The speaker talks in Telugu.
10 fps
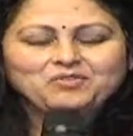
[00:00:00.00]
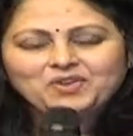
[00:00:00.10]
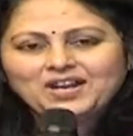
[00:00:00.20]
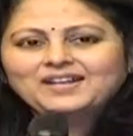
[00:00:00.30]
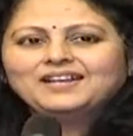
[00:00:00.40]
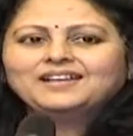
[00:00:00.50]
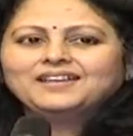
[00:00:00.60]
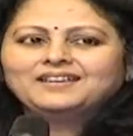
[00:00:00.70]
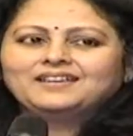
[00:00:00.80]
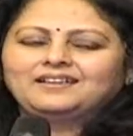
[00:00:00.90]

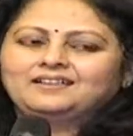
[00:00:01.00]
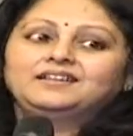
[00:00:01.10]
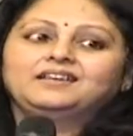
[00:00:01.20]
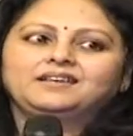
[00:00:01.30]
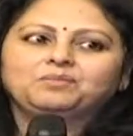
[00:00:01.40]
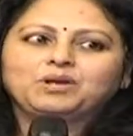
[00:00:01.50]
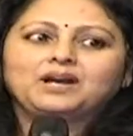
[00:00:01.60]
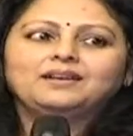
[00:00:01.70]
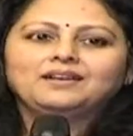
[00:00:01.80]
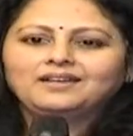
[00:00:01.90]
వాళ్ళలాగే అంటే
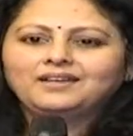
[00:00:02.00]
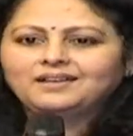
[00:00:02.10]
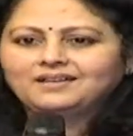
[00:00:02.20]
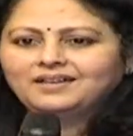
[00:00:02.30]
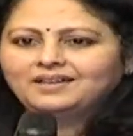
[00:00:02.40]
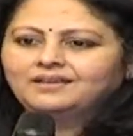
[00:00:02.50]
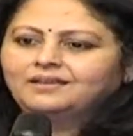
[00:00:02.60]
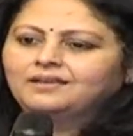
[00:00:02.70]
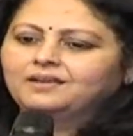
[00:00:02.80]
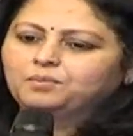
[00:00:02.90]
మహానటి అంటే
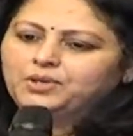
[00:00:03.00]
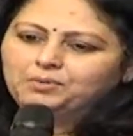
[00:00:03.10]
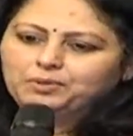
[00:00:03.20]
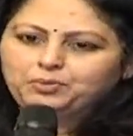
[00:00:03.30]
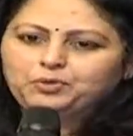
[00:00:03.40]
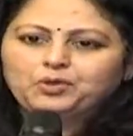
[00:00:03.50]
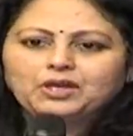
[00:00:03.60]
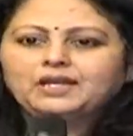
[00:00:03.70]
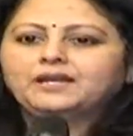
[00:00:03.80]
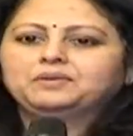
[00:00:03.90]
మనం ఎప్పుడు
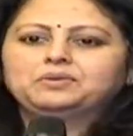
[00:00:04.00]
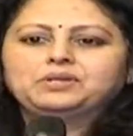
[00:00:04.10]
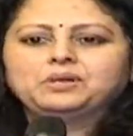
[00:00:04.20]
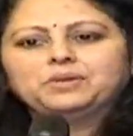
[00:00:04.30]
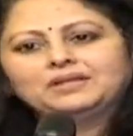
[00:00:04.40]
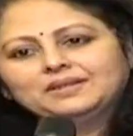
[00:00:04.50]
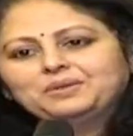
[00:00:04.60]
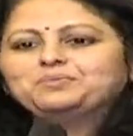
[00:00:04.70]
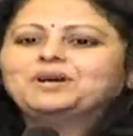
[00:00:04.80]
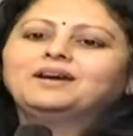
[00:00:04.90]
ఒకళ్ళే అనుకుంటాం అందరూ
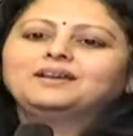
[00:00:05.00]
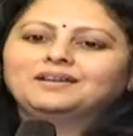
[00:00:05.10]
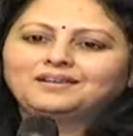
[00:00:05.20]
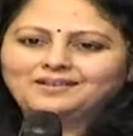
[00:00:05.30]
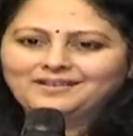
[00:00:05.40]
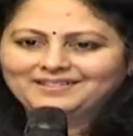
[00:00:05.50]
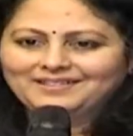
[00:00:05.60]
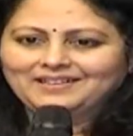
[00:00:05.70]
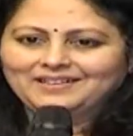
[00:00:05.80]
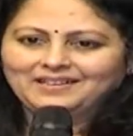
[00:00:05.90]
మహానటులే
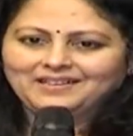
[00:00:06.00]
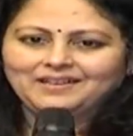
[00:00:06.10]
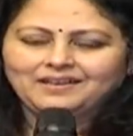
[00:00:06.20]
ఎందుకంటే